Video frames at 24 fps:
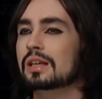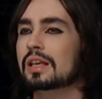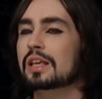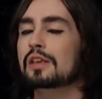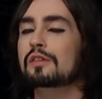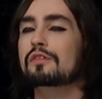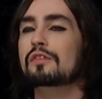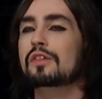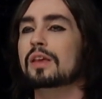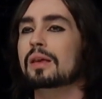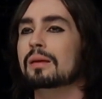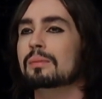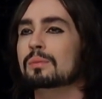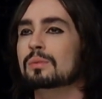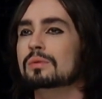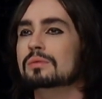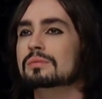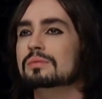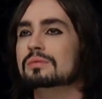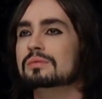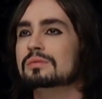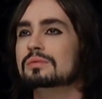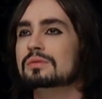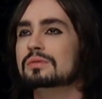enfim,
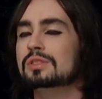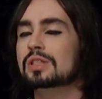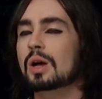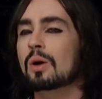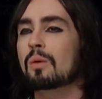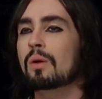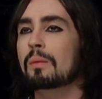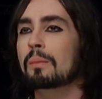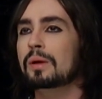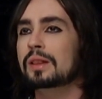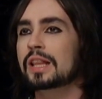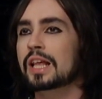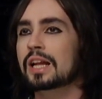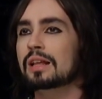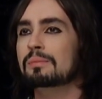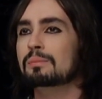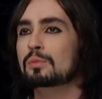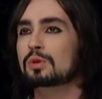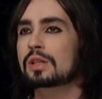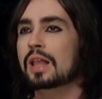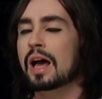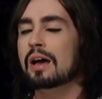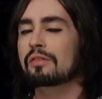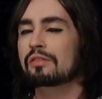de alguma maneira
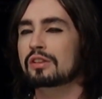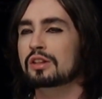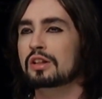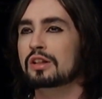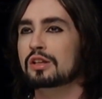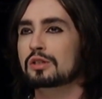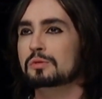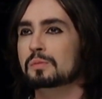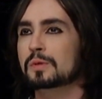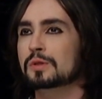mudar a vida das